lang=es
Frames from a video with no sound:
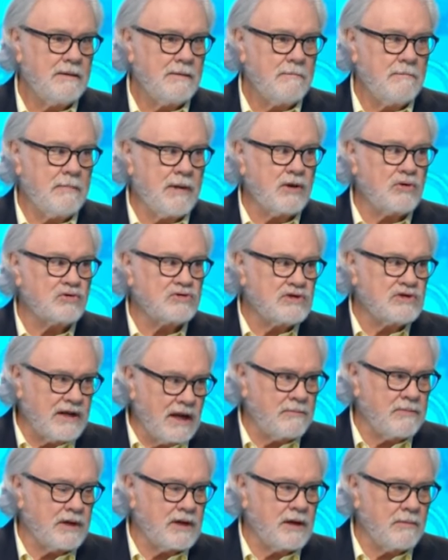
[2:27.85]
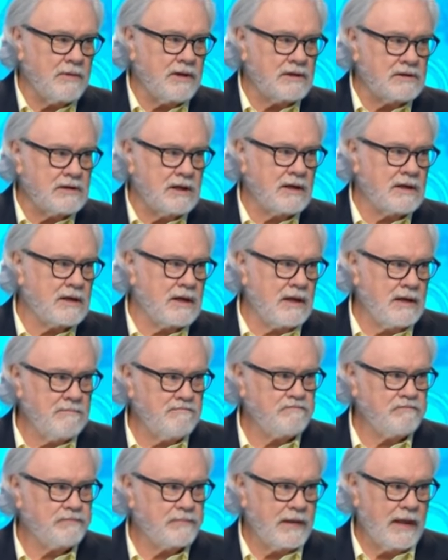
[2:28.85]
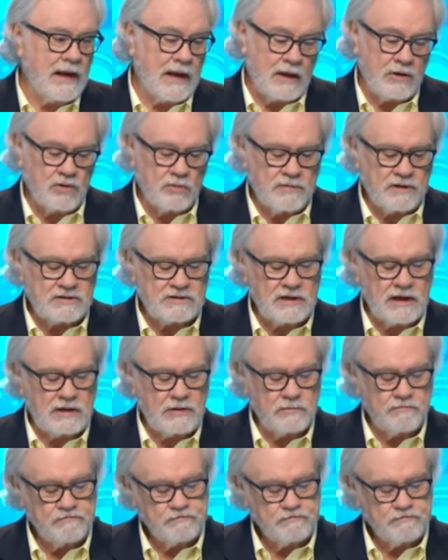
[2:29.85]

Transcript: menos dinámicamente que el año pasado.